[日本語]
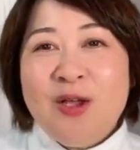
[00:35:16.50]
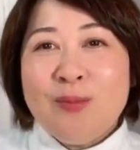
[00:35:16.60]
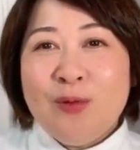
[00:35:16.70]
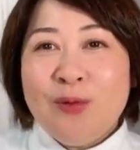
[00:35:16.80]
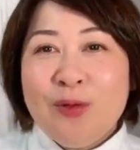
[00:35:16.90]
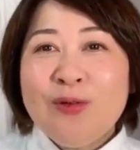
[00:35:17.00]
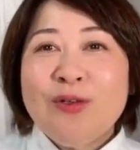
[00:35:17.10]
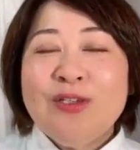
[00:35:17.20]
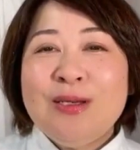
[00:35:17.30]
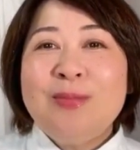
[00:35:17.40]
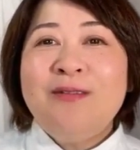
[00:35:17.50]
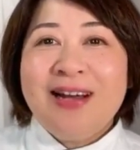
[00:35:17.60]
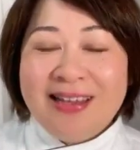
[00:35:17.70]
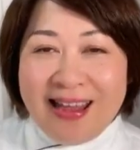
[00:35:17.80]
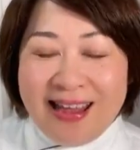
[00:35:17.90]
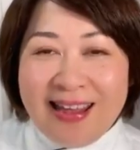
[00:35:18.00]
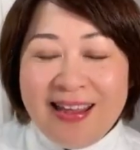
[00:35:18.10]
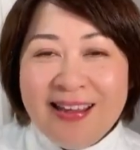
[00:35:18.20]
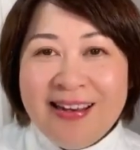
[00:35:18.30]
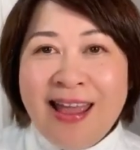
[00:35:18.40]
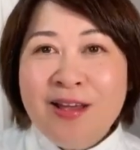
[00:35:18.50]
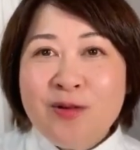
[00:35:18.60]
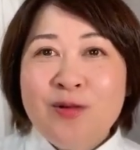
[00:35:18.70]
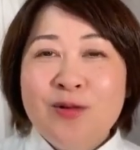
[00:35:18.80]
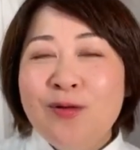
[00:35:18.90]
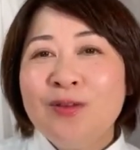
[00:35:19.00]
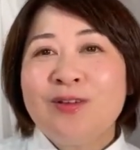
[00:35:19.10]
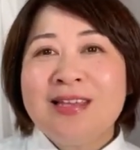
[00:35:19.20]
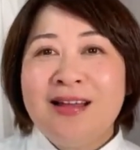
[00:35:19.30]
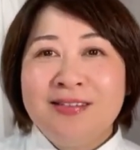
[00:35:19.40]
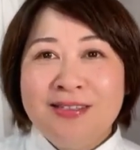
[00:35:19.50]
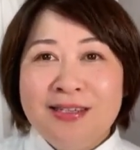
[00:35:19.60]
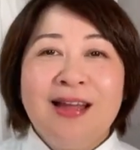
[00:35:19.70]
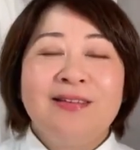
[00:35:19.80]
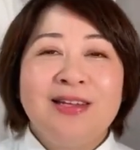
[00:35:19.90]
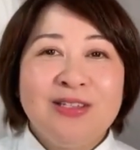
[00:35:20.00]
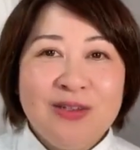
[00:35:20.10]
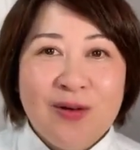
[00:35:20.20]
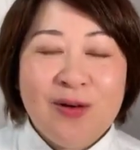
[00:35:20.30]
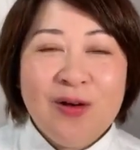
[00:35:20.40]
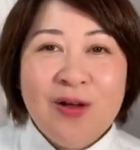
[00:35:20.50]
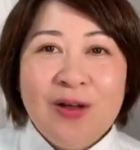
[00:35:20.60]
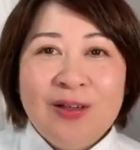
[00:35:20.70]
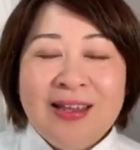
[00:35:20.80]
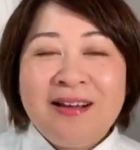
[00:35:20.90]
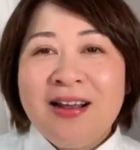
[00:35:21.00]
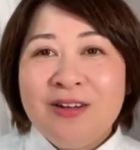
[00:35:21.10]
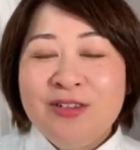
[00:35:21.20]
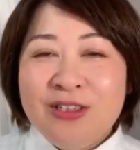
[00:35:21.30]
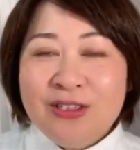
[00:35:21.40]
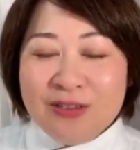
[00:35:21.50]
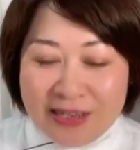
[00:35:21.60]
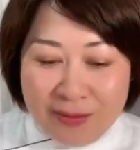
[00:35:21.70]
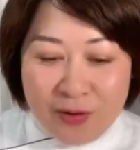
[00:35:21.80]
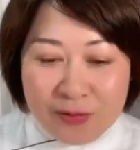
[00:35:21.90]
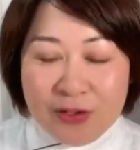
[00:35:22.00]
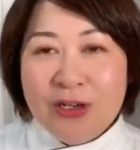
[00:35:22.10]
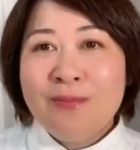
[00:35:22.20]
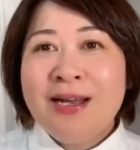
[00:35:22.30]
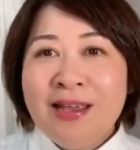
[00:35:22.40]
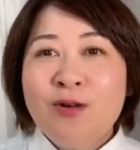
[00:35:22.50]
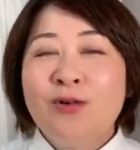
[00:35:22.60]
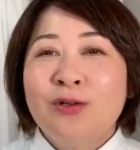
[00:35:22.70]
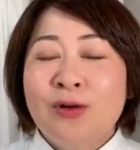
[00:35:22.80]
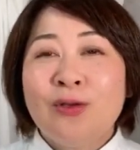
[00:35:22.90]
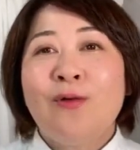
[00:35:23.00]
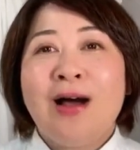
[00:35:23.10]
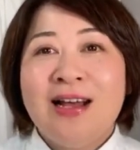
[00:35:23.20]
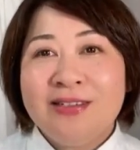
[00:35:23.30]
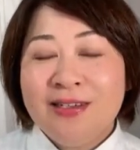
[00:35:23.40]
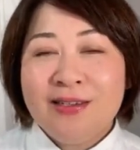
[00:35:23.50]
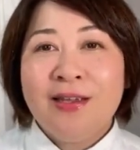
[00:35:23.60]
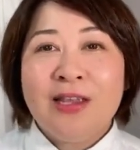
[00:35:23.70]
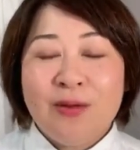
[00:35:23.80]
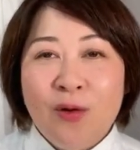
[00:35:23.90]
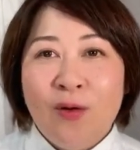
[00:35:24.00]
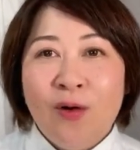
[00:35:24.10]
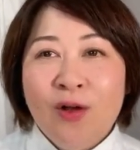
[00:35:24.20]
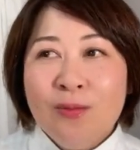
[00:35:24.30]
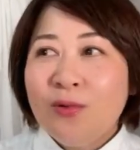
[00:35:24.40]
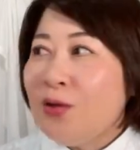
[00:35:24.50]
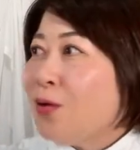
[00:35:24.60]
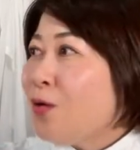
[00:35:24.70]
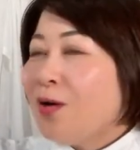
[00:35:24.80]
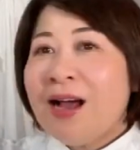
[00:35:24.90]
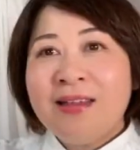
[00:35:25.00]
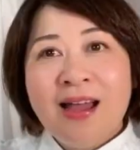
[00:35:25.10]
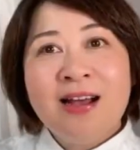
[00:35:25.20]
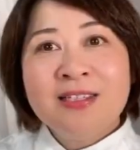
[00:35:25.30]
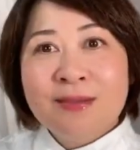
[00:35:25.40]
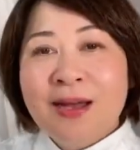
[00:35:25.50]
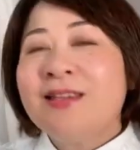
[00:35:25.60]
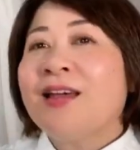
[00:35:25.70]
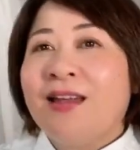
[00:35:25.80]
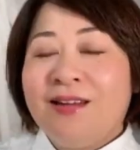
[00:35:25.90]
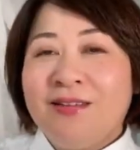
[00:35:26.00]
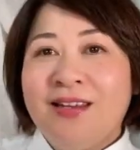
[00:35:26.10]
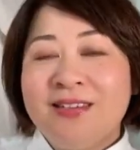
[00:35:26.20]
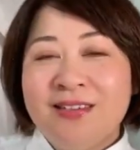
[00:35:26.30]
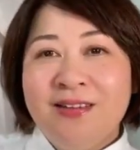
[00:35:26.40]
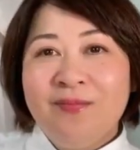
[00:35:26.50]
もう徳島はね、レンコンの産地なんですよ。だから普通にもう車ね、国道とか走ってても、もう横がねハス畑なんです。